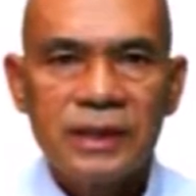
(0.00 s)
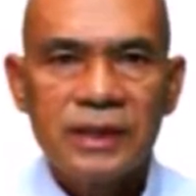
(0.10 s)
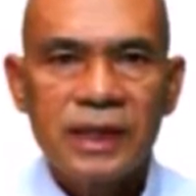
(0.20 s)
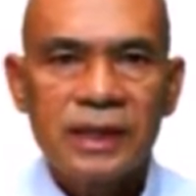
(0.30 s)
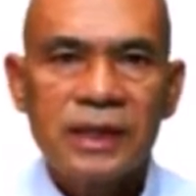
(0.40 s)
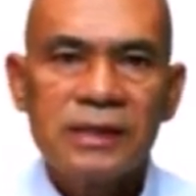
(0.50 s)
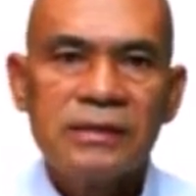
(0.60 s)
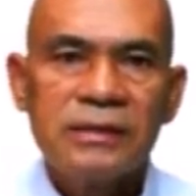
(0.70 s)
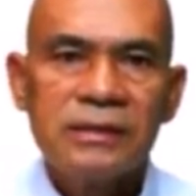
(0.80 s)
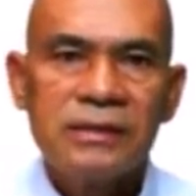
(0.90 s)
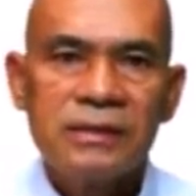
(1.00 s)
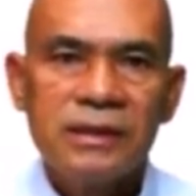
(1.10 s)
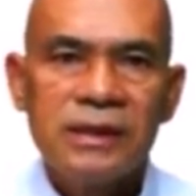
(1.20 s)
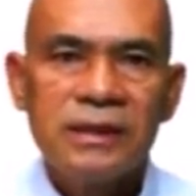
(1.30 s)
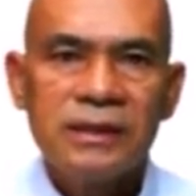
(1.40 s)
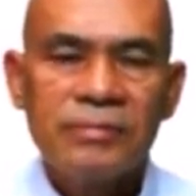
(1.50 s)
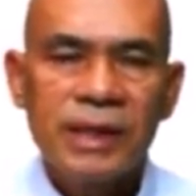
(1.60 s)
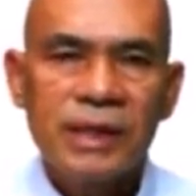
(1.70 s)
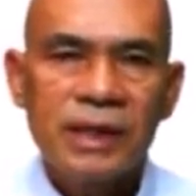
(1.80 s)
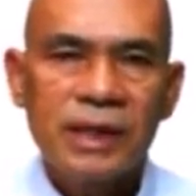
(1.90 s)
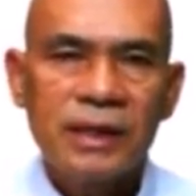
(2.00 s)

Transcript: ดังนั้นนี่คือปัญหา